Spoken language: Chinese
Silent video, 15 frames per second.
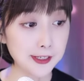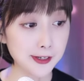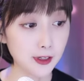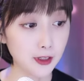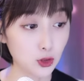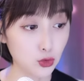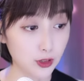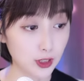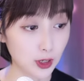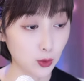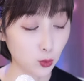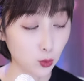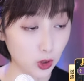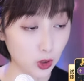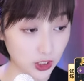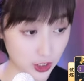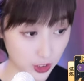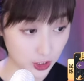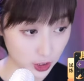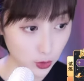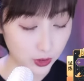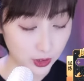心连心哥说的，
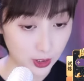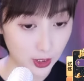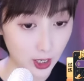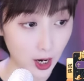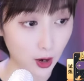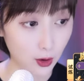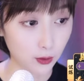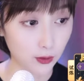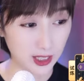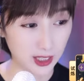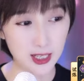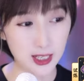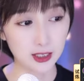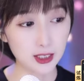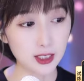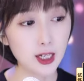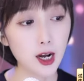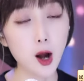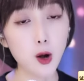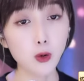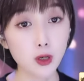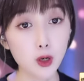我只有一个号哎呀，
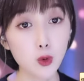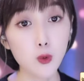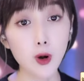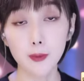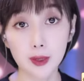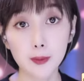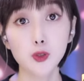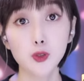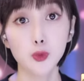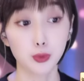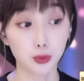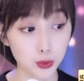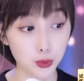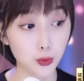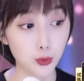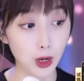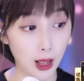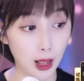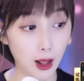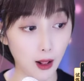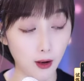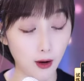一个号能玩明白就不
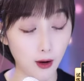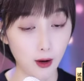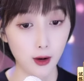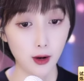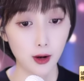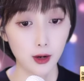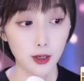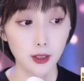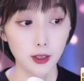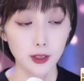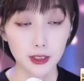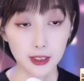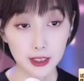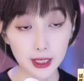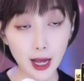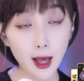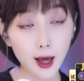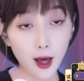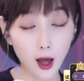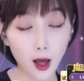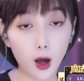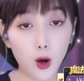错了。你
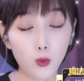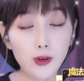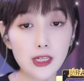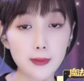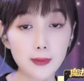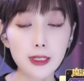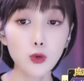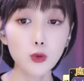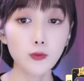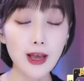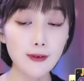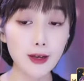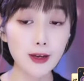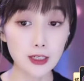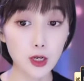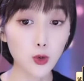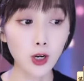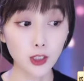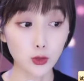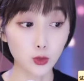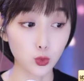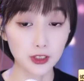看啊，为什么因为我 y 歪
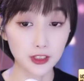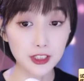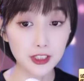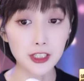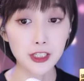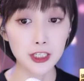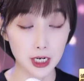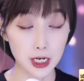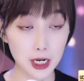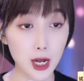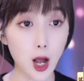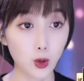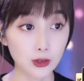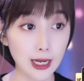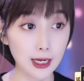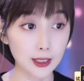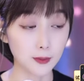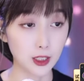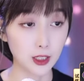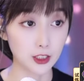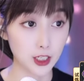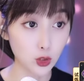上有很多的那些神豪
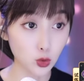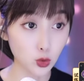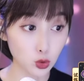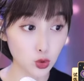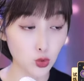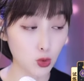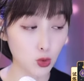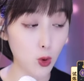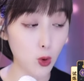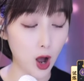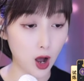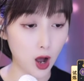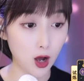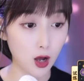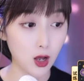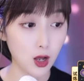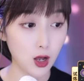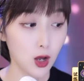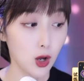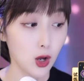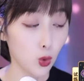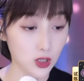大哥们，人家都是国王，
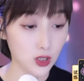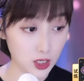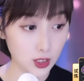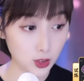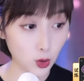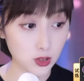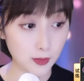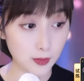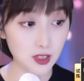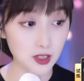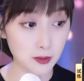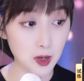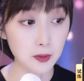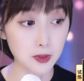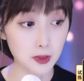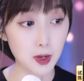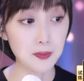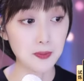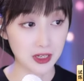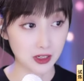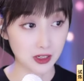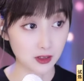或者是叫什么什么
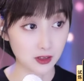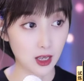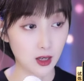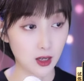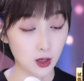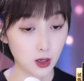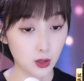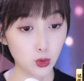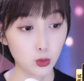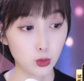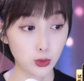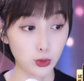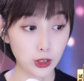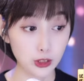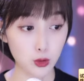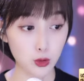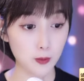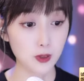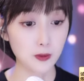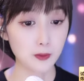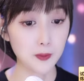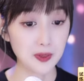什么名字，对不对？
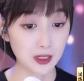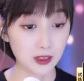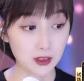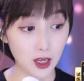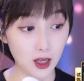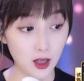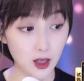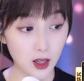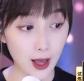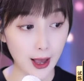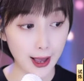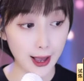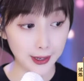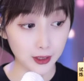叫什么什么名字？